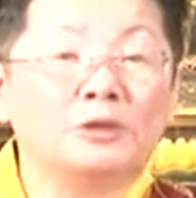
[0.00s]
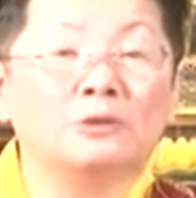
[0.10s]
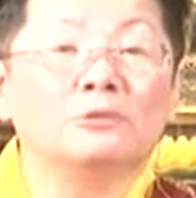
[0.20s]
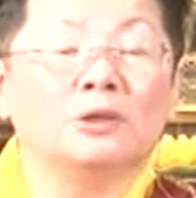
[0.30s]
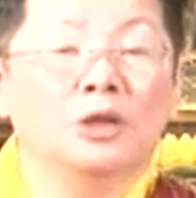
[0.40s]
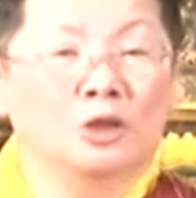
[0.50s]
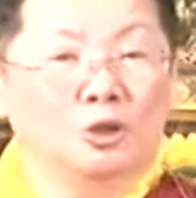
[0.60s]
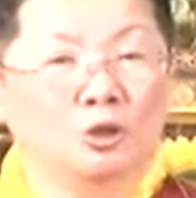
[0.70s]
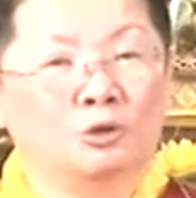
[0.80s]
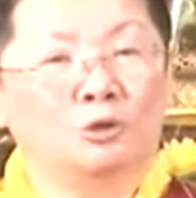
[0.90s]
救，
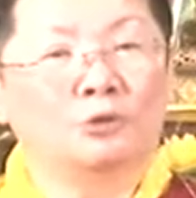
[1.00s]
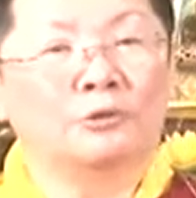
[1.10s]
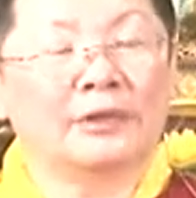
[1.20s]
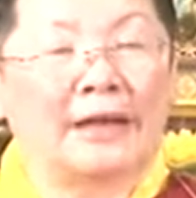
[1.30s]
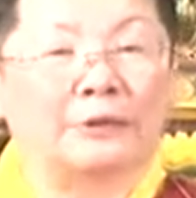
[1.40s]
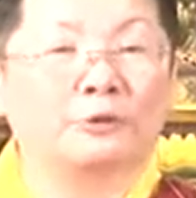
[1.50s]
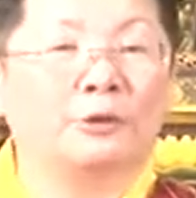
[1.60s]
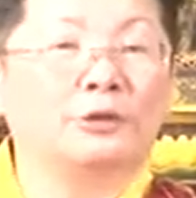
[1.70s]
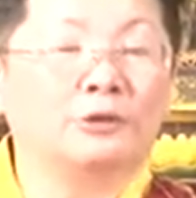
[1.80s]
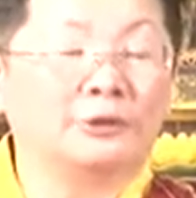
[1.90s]
周兄赶
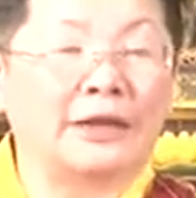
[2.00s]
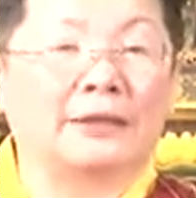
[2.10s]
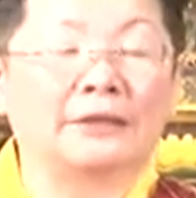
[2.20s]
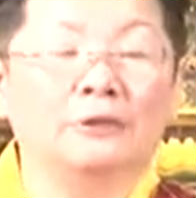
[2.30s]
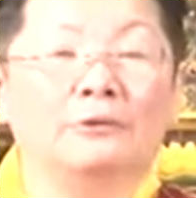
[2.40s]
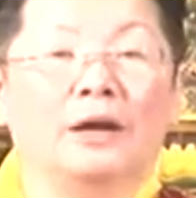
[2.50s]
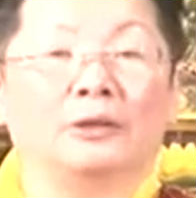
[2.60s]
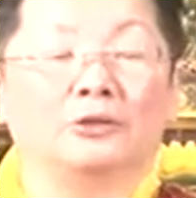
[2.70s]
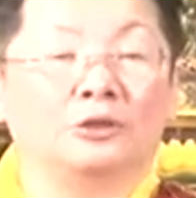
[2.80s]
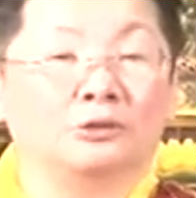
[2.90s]
回去打电
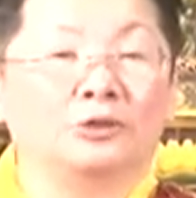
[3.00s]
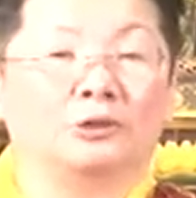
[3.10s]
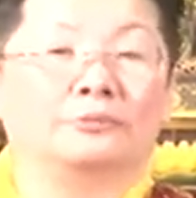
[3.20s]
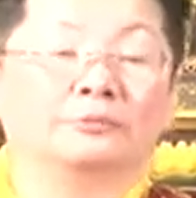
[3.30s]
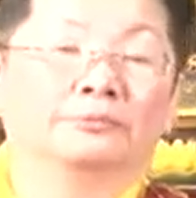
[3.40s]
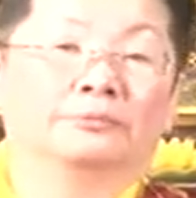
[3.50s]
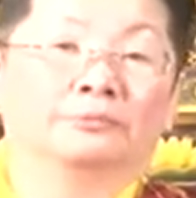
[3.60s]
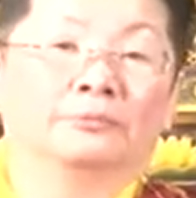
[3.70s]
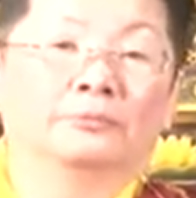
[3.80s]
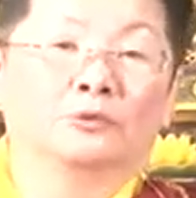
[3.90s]
话求救，
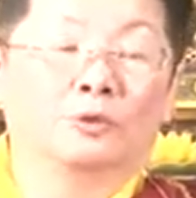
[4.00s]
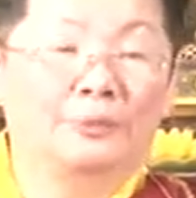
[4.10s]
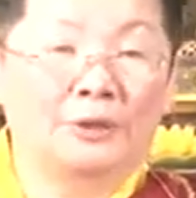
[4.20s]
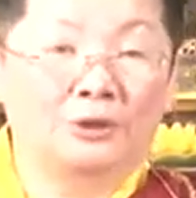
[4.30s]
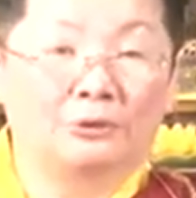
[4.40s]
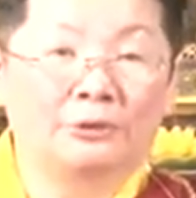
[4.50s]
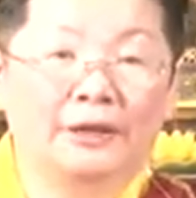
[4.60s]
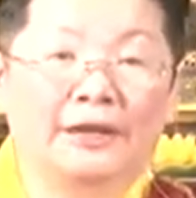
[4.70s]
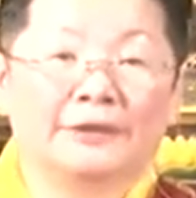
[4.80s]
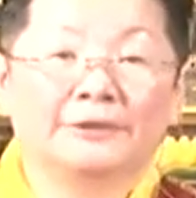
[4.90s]
我被救回
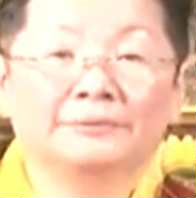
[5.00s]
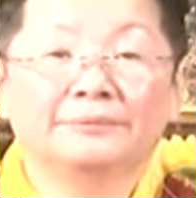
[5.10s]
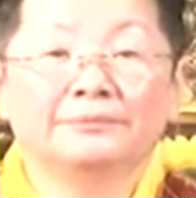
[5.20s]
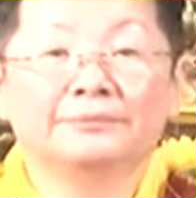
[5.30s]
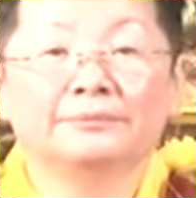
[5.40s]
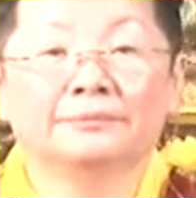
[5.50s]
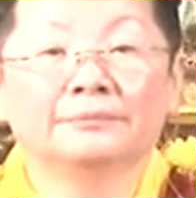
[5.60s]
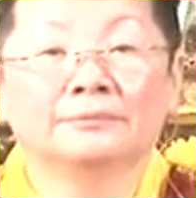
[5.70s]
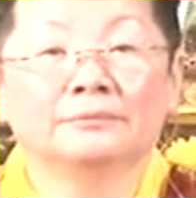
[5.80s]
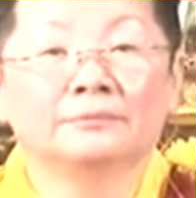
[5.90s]
来的，
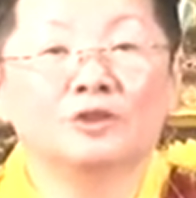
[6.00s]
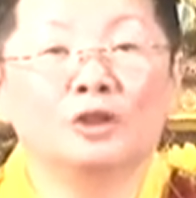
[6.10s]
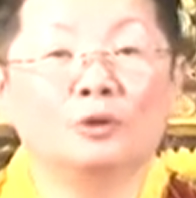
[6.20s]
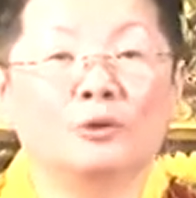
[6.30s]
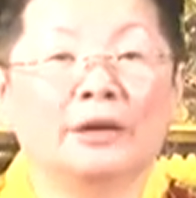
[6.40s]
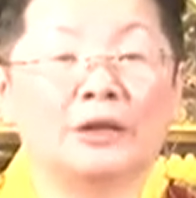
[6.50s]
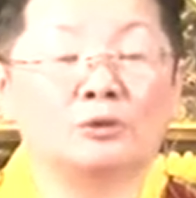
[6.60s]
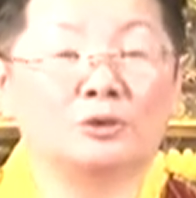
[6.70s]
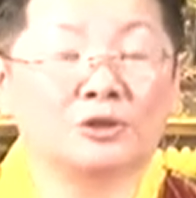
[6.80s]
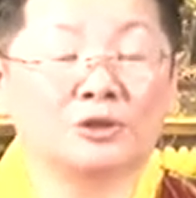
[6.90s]
救回来
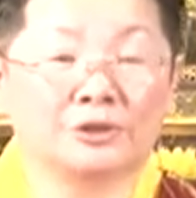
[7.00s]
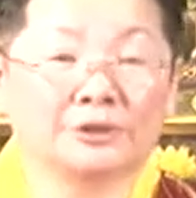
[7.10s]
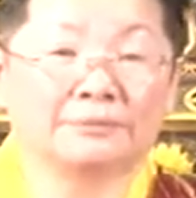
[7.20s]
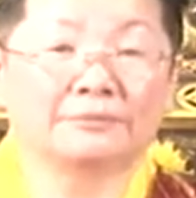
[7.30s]
做事的，